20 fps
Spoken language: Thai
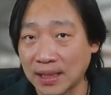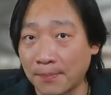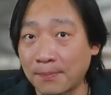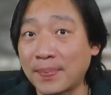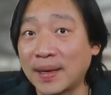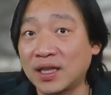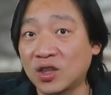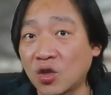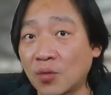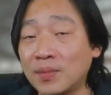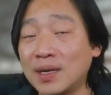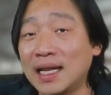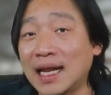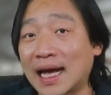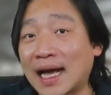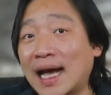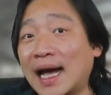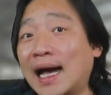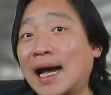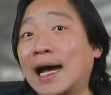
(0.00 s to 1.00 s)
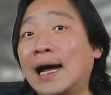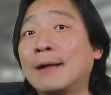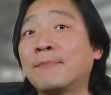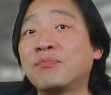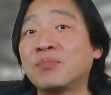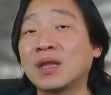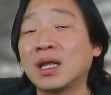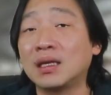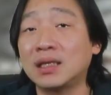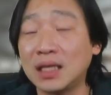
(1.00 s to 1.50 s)
จำเป็นต้องมีราคา
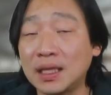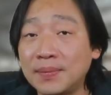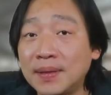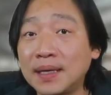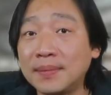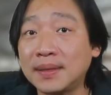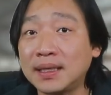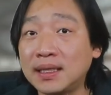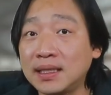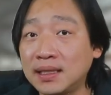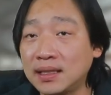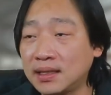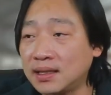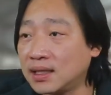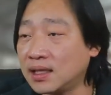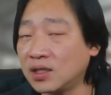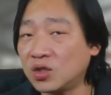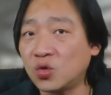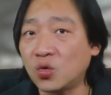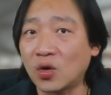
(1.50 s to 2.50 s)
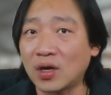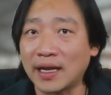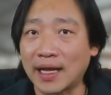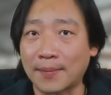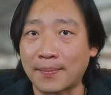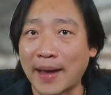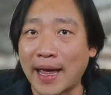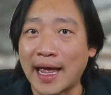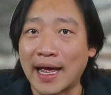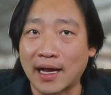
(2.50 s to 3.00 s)
ที่เพิ่มขึ้น ยิ่งช่วงเห
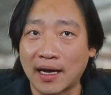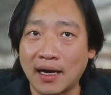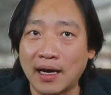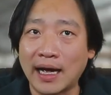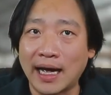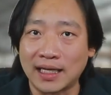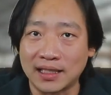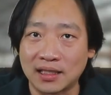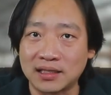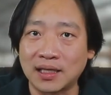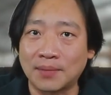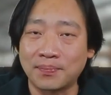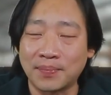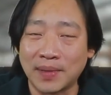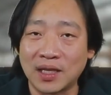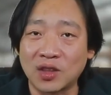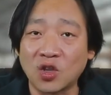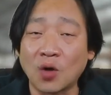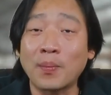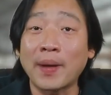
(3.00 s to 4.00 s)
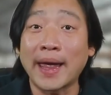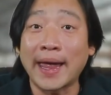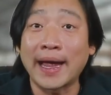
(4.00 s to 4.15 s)
ล็กแพงก็อาจจะจำเป็นต้องแพ